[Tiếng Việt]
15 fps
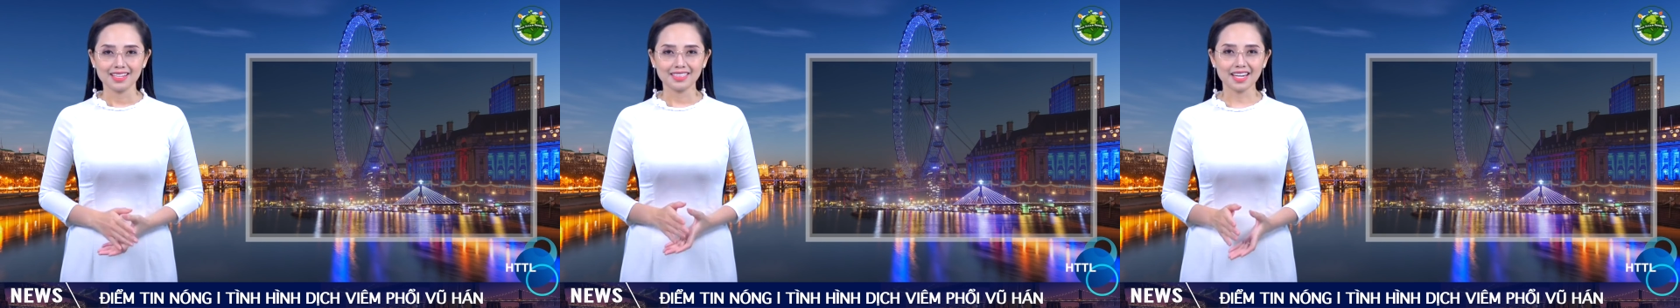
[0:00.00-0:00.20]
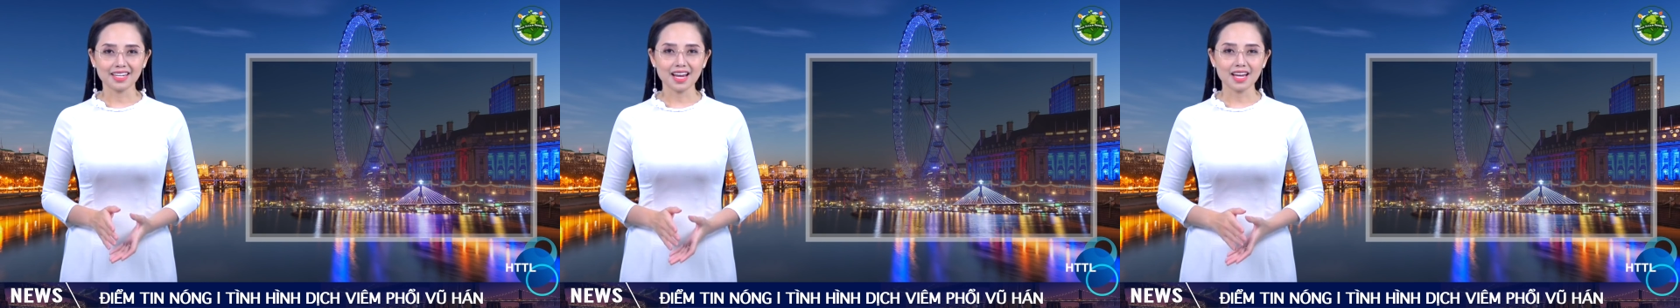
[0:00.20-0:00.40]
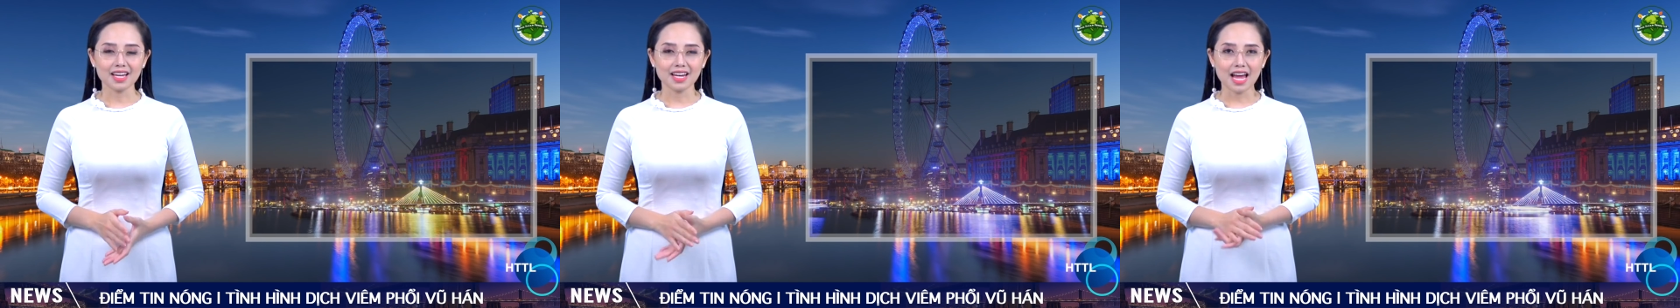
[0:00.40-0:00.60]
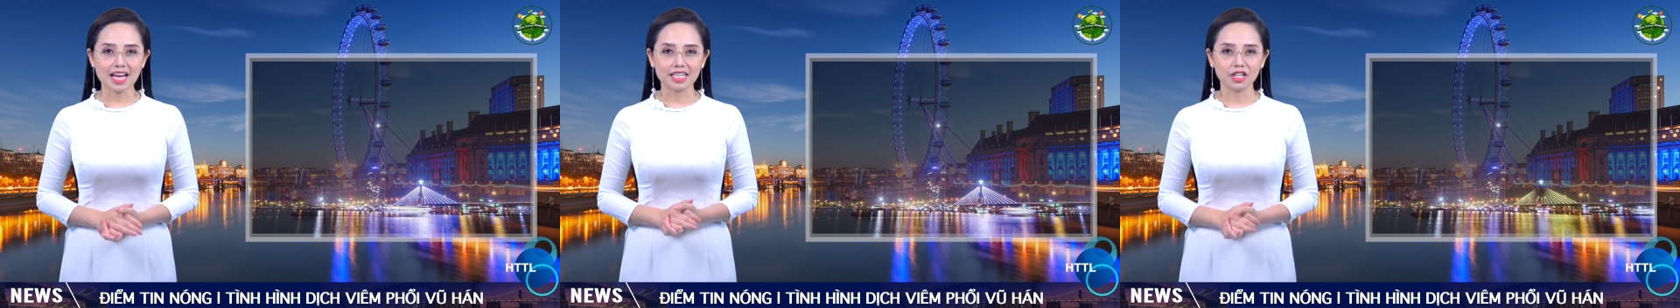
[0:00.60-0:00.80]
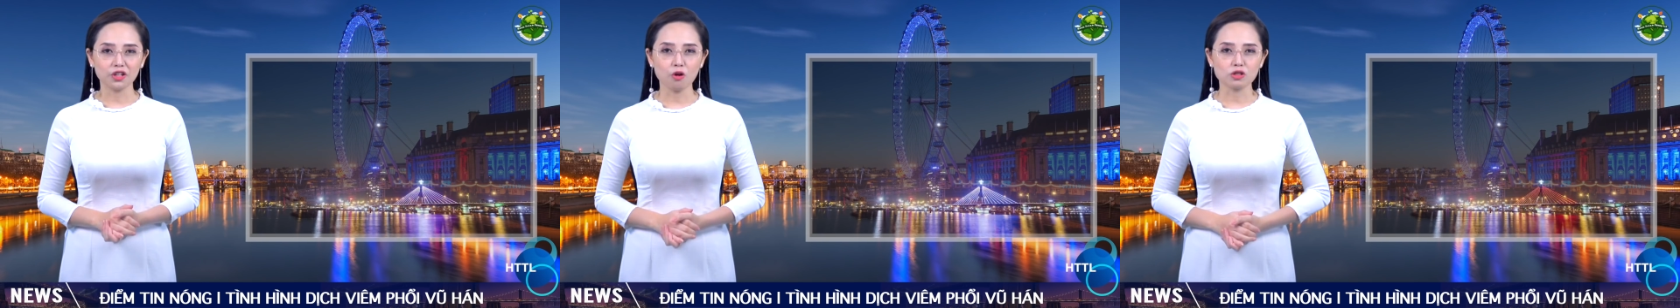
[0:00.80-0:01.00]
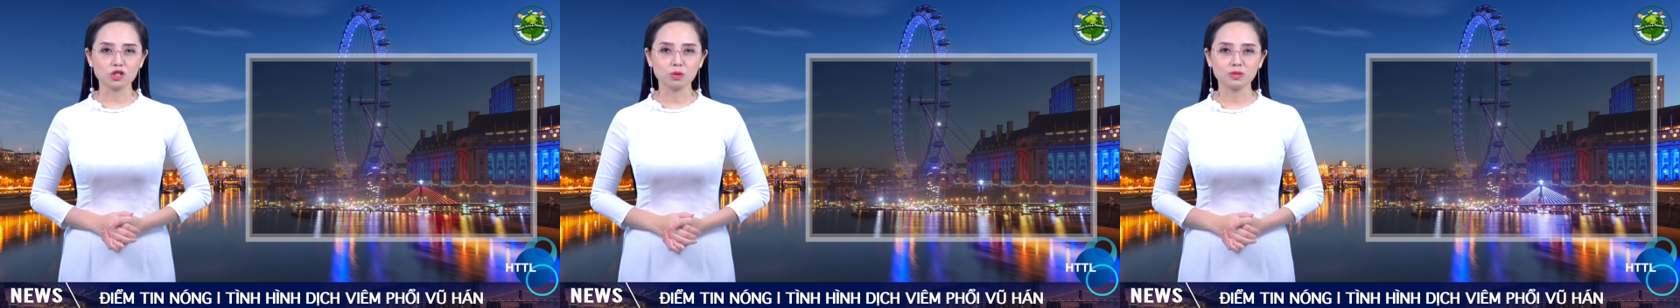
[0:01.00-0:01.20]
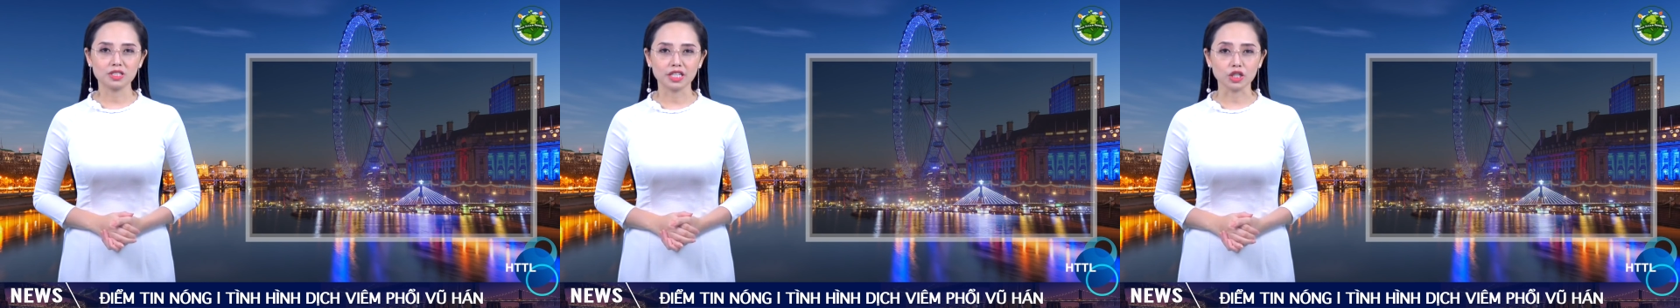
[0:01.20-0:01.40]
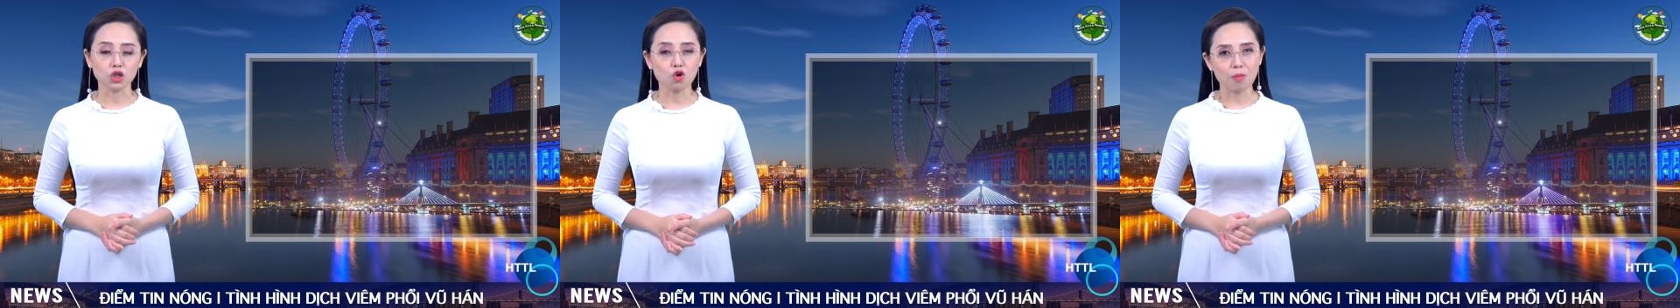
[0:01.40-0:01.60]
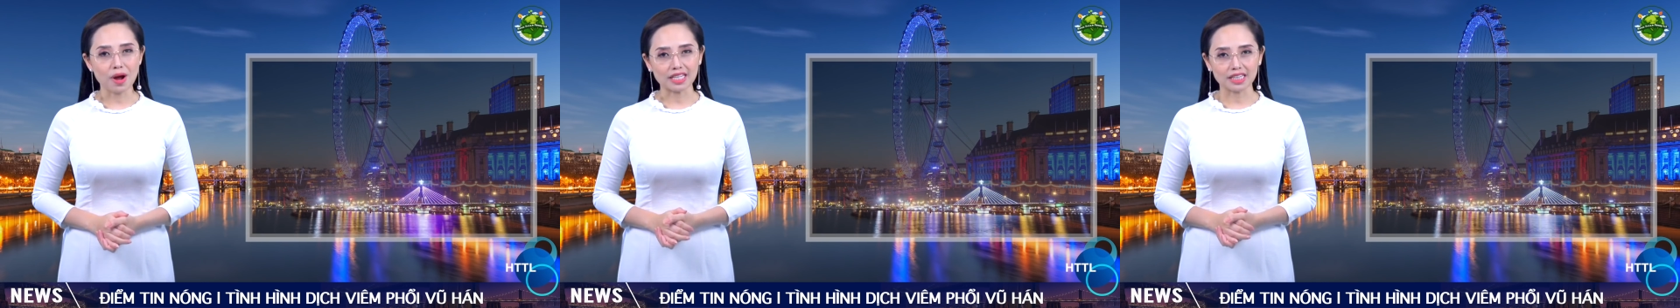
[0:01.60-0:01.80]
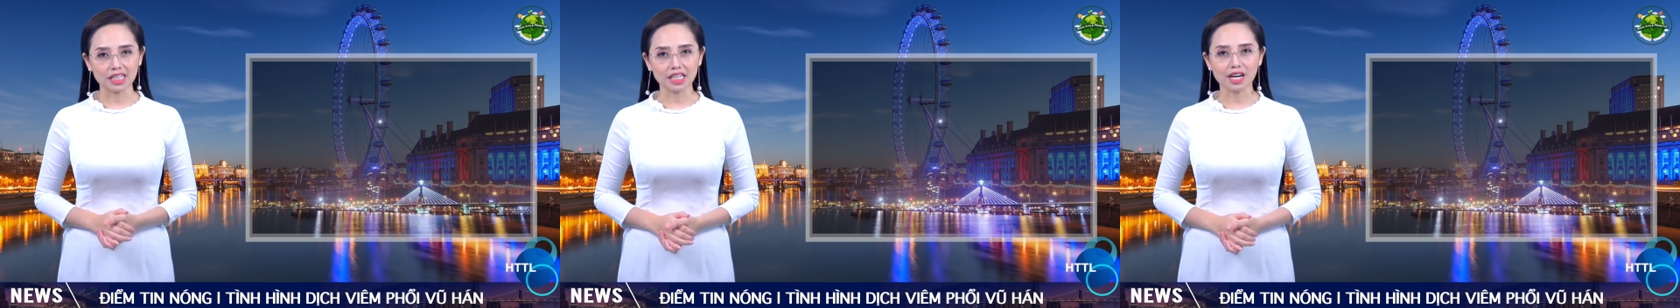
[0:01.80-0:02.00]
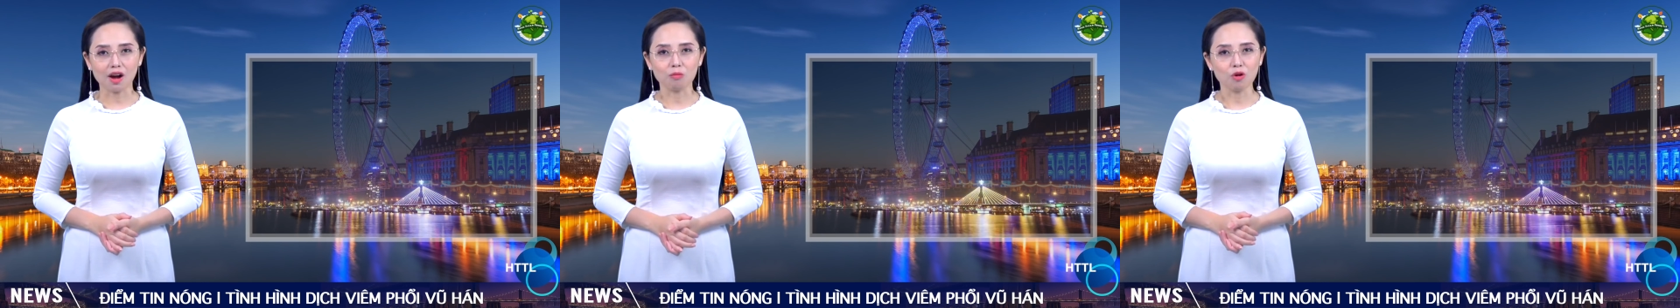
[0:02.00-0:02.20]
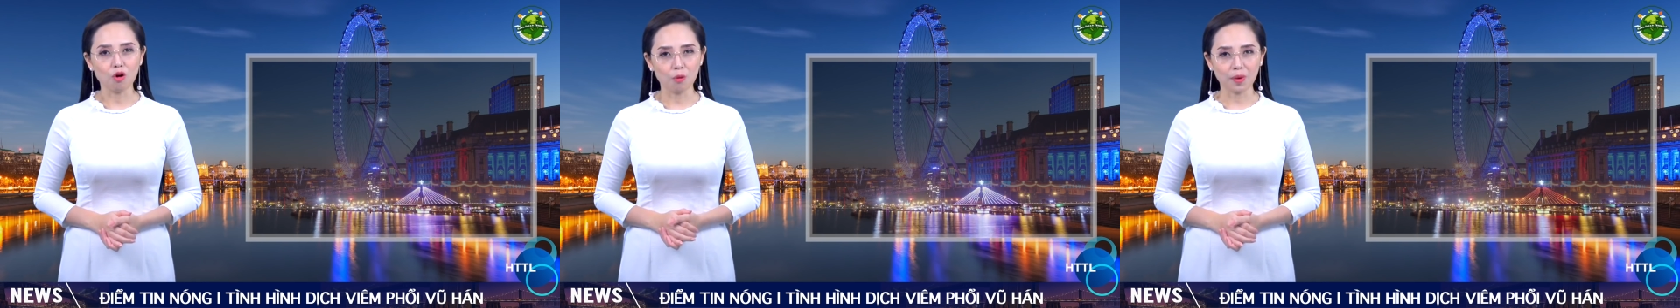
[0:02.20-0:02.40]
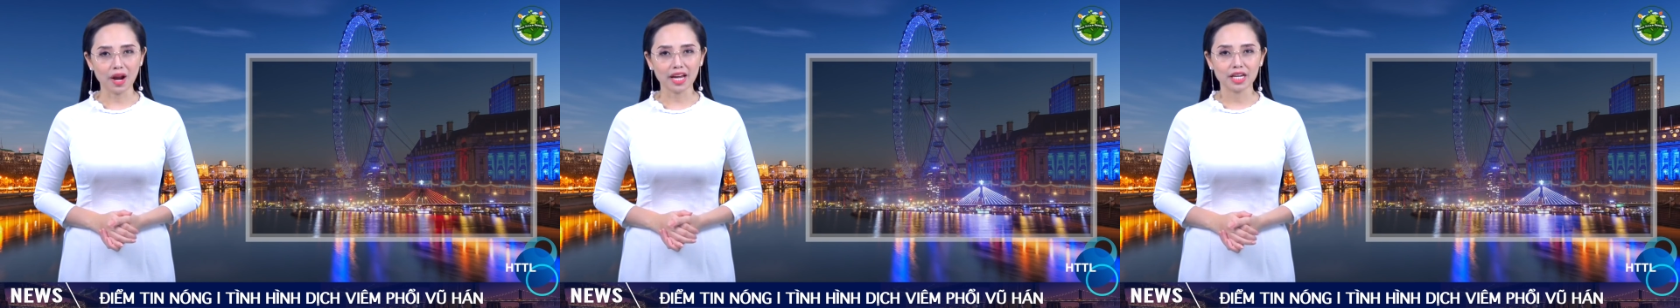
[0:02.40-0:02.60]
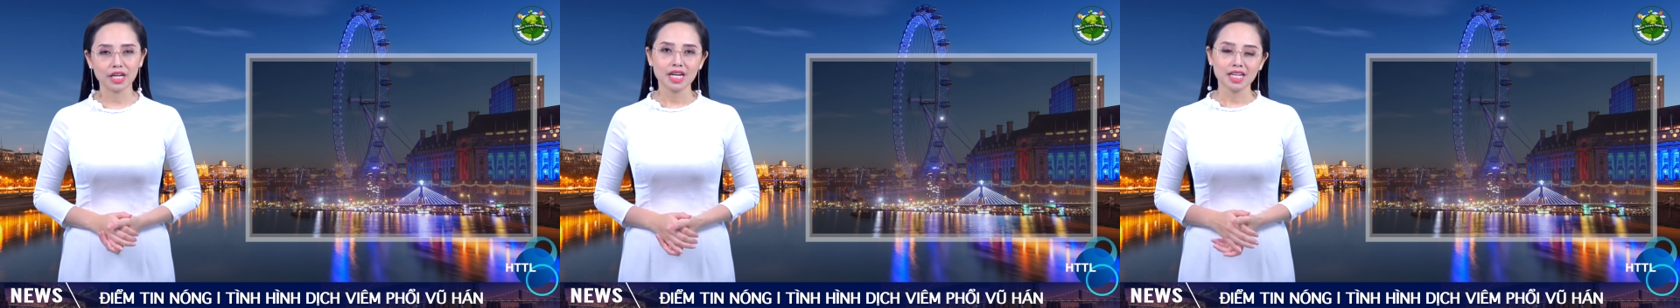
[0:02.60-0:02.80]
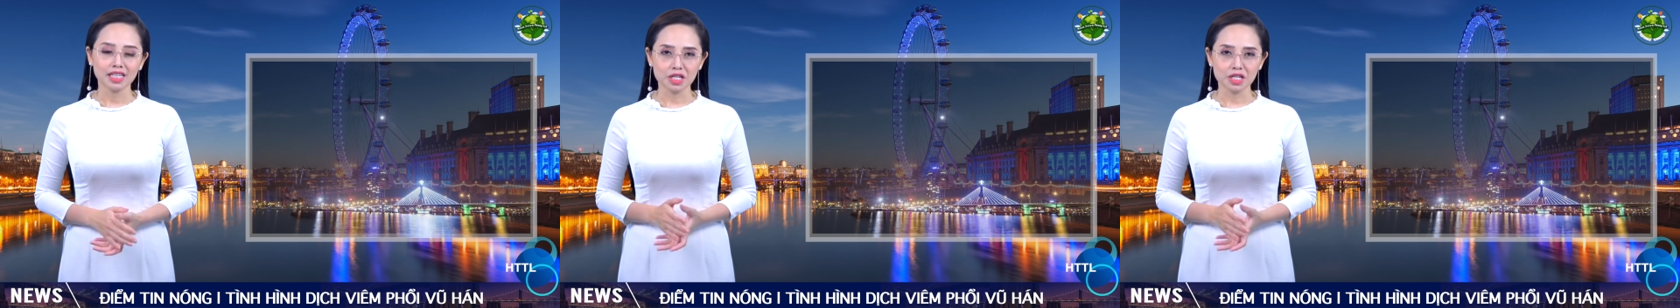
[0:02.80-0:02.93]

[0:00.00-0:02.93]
Trên đây là những nội dung chính của bản tin nóng hôm nay,